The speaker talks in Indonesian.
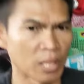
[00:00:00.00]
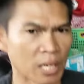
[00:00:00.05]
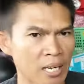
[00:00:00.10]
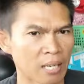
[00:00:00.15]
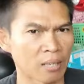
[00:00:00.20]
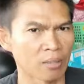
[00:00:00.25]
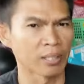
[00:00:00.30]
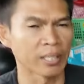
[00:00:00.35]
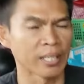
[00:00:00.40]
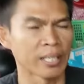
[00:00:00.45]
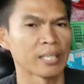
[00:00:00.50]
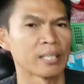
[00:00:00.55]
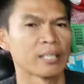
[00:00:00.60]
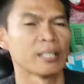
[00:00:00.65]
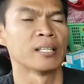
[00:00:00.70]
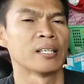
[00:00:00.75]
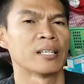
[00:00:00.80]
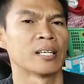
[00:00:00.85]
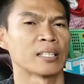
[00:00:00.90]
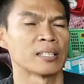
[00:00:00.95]
juga
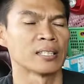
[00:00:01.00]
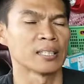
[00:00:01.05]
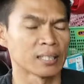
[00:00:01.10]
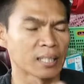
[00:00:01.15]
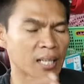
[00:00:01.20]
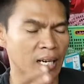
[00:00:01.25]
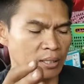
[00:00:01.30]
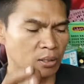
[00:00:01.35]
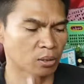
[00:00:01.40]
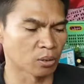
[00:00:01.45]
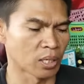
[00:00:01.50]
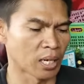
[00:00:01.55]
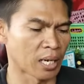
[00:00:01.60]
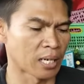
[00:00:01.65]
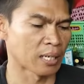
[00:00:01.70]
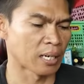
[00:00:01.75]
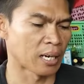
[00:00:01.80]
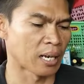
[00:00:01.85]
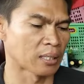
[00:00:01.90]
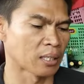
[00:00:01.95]
oke nanti kita
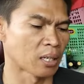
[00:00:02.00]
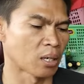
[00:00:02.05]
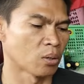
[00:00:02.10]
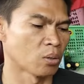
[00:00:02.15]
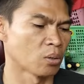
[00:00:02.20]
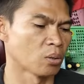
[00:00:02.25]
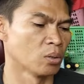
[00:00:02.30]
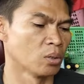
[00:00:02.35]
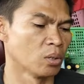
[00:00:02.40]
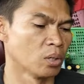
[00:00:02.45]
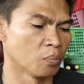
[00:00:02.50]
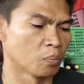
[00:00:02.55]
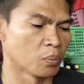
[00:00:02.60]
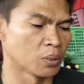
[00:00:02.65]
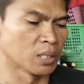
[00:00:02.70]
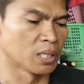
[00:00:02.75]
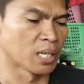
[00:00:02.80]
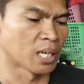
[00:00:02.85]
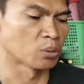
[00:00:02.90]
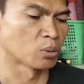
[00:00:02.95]
lanjutkan atau
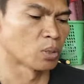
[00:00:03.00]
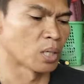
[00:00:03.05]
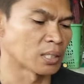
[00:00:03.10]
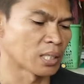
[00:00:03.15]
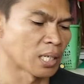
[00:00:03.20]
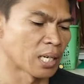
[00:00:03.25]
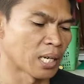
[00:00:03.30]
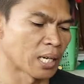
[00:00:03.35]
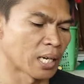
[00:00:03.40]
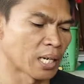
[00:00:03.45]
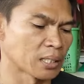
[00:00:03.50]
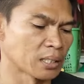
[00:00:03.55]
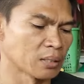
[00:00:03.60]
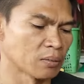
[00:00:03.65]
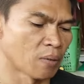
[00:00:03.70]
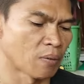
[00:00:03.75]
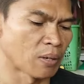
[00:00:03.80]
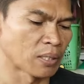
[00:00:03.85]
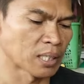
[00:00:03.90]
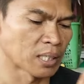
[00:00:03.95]
penjelasan sudah saya
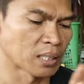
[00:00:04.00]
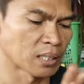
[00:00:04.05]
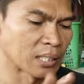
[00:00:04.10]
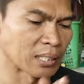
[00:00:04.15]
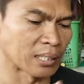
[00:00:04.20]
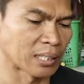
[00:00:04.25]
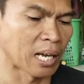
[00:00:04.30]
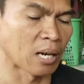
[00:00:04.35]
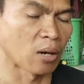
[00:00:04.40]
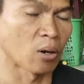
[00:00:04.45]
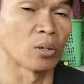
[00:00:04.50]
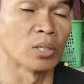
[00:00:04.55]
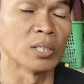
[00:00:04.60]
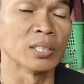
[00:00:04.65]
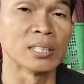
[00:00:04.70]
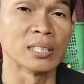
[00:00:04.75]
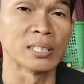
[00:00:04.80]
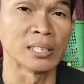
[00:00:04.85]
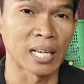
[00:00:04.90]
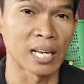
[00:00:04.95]
kasih wawasan tentang
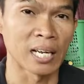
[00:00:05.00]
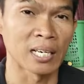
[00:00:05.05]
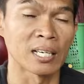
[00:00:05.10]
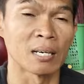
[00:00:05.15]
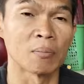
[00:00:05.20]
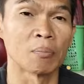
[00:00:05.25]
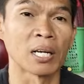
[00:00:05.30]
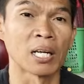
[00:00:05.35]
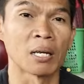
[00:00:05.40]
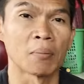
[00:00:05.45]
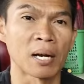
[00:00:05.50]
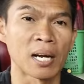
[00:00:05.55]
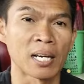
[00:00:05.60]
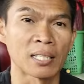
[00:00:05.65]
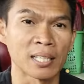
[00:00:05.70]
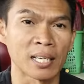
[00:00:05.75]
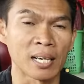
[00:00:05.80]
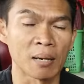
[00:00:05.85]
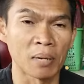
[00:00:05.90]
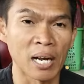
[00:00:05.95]
kondisinya dan
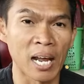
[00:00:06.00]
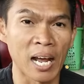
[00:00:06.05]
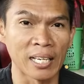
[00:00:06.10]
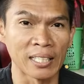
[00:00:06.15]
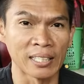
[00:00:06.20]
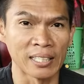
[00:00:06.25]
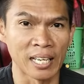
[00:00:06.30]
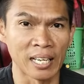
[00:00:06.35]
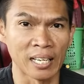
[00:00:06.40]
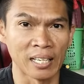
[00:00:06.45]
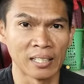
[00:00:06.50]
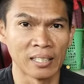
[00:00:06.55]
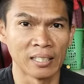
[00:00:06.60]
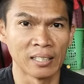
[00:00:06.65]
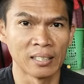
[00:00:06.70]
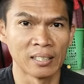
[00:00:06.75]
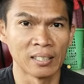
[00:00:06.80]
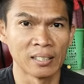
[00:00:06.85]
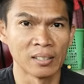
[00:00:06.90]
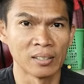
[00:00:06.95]
bagaimana cara menangannya
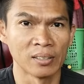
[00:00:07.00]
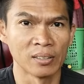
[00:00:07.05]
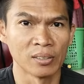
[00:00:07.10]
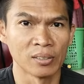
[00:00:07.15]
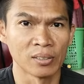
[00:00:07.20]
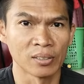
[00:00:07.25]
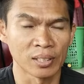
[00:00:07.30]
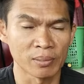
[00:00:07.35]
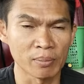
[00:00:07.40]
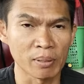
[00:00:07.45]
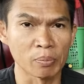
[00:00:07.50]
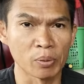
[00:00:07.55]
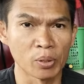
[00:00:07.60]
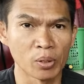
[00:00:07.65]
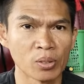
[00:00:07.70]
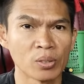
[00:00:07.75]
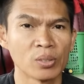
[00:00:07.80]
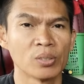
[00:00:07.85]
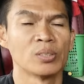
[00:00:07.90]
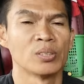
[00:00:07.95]
oke mas
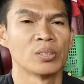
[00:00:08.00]
bro